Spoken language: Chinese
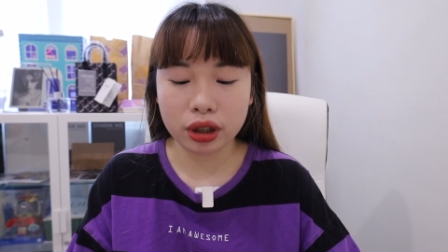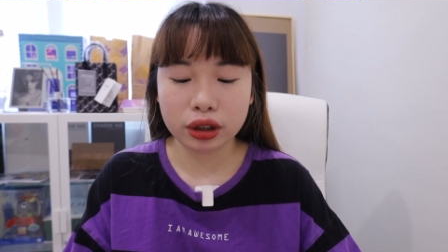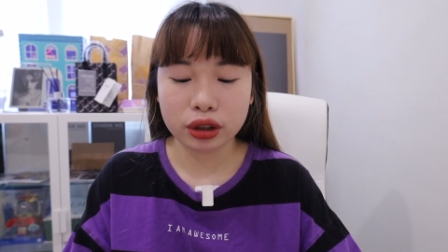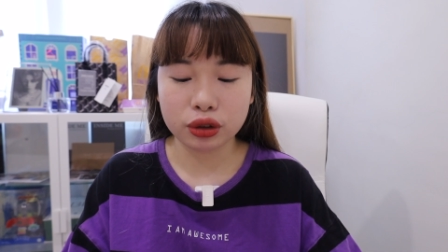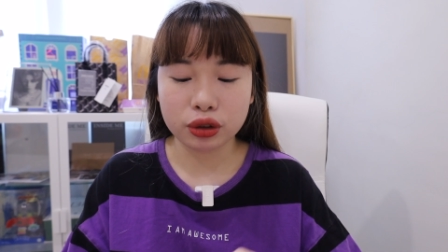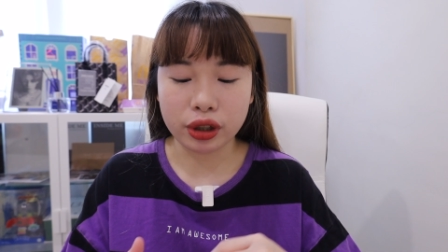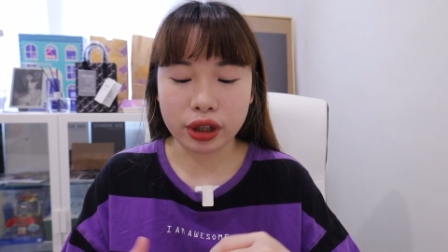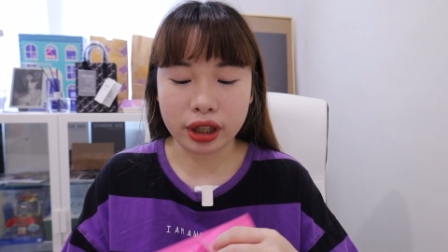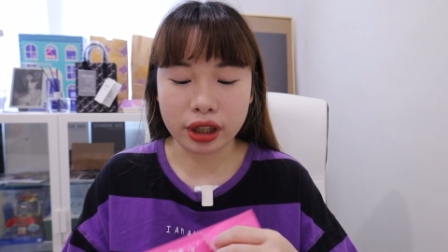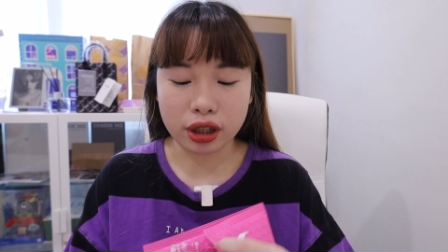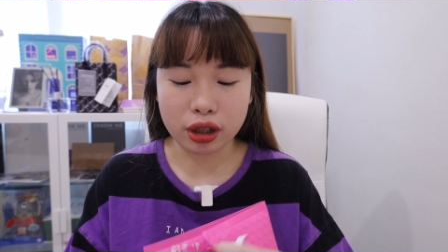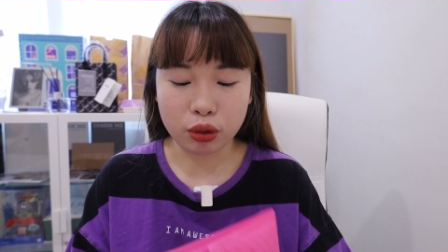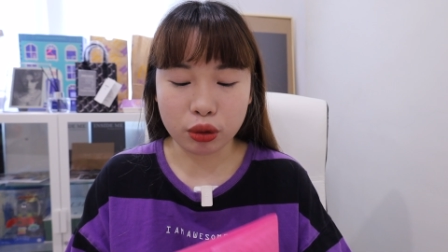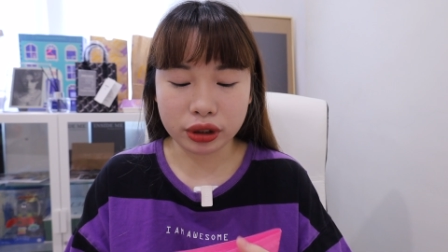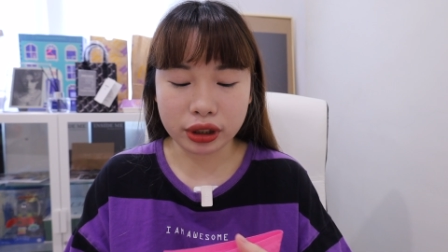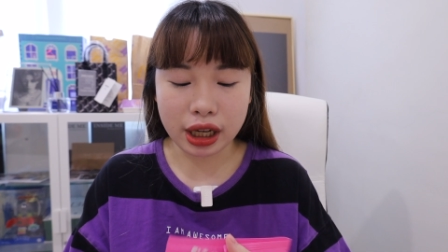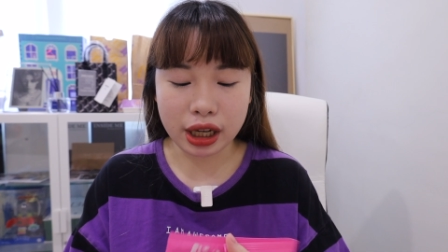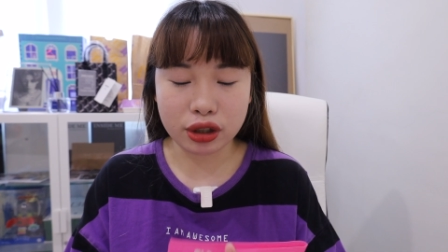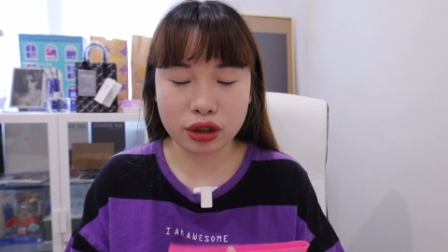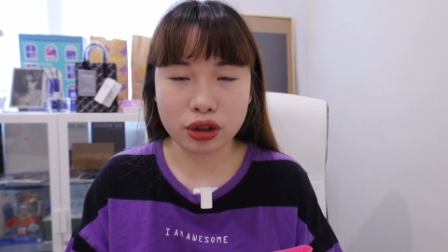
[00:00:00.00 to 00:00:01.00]
所以呢，我
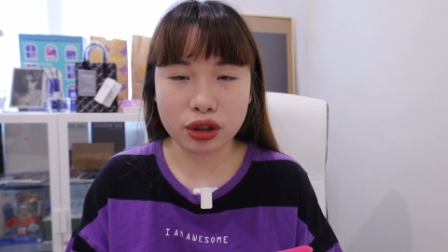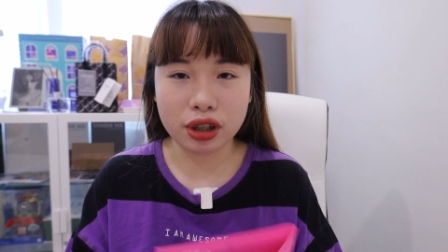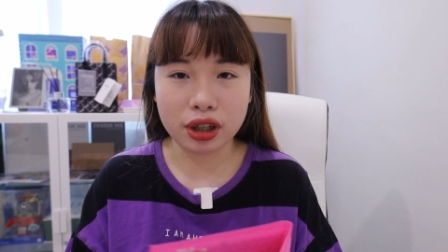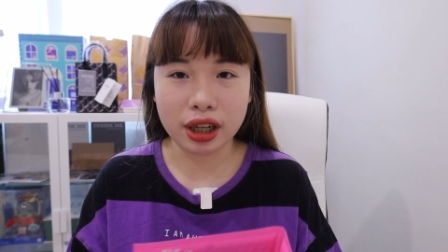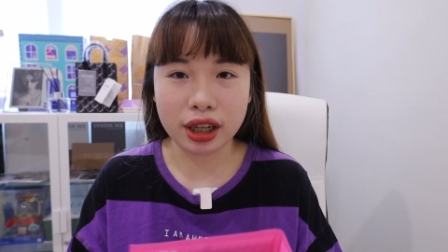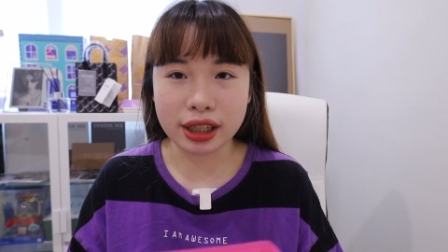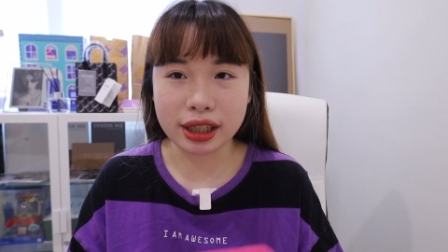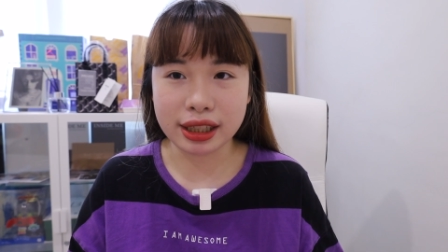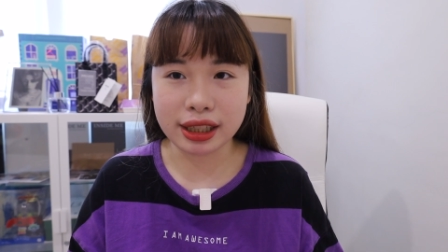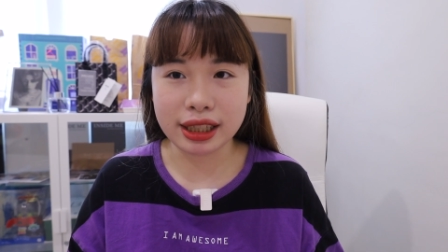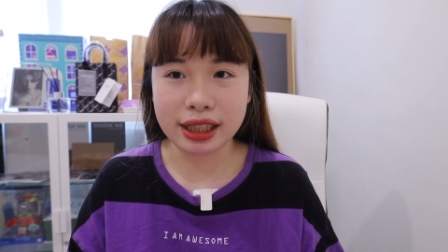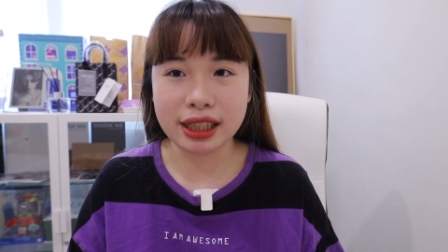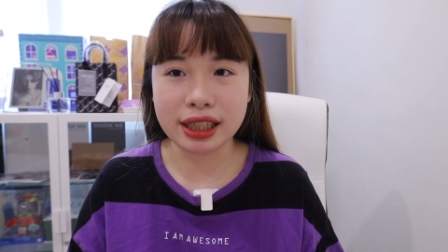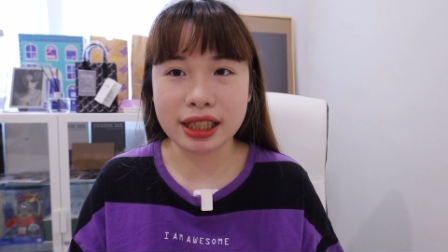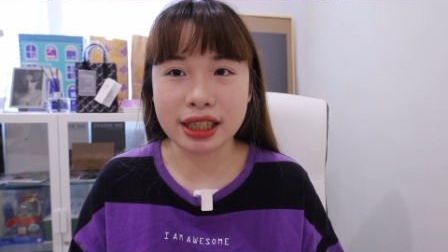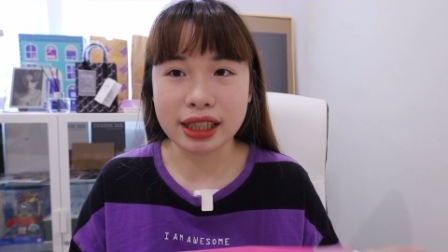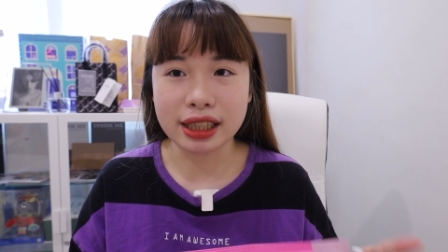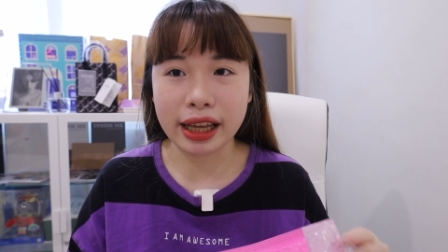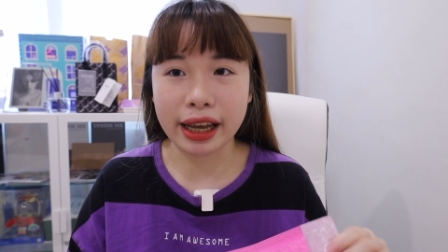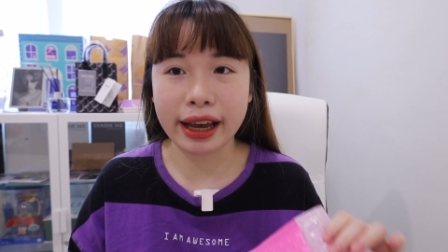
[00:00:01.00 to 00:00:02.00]
现在就很积极
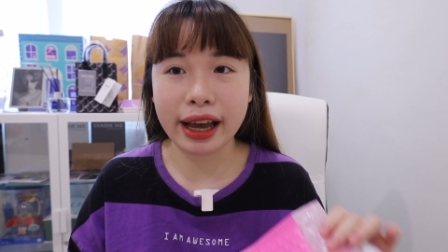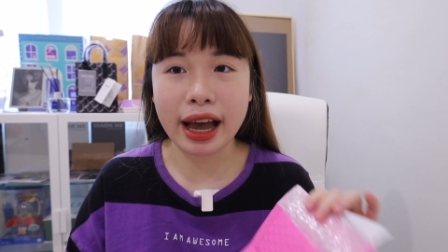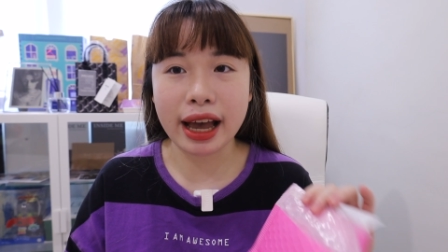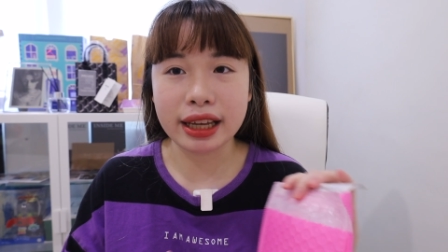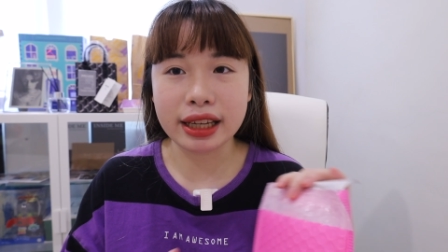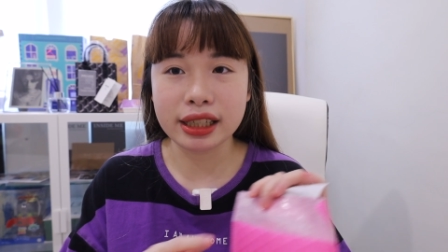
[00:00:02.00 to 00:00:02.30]
的在看